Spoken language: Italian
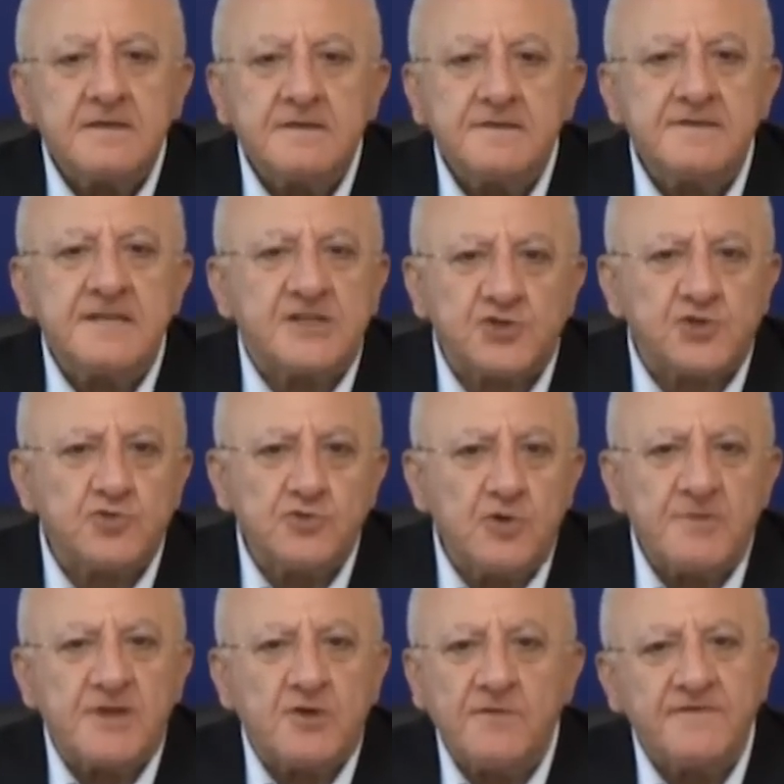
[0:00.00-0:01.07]
Nessuno
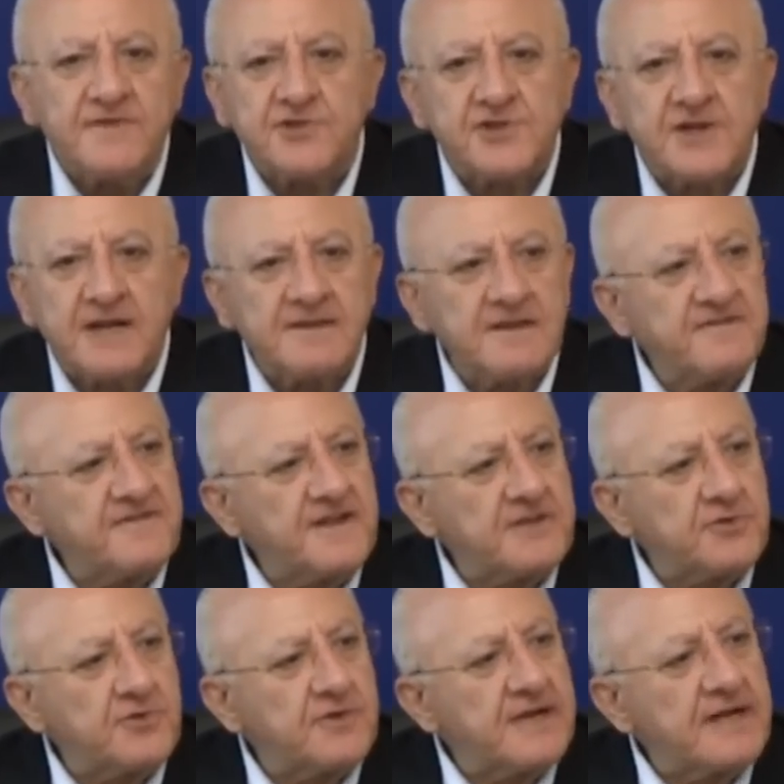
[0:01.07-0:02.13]
mi convincerà del
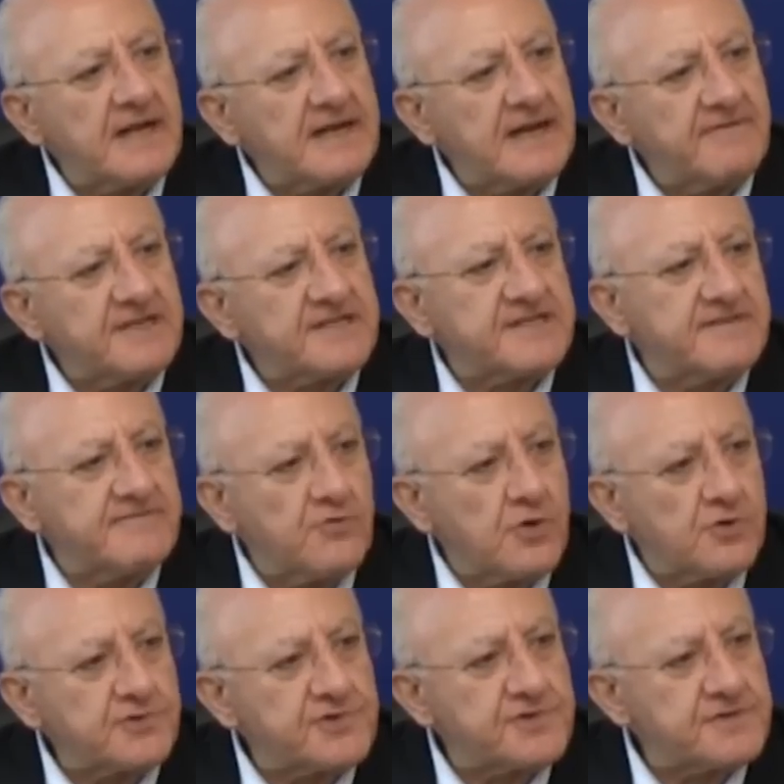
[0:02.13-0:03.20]
fatto che la nave
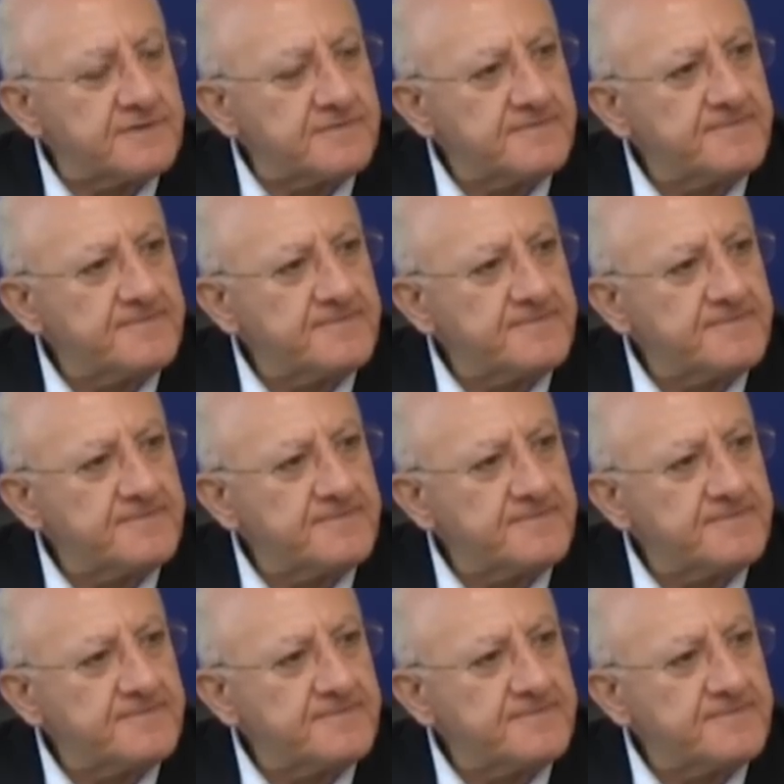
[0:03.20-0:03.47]
Sea-Watch,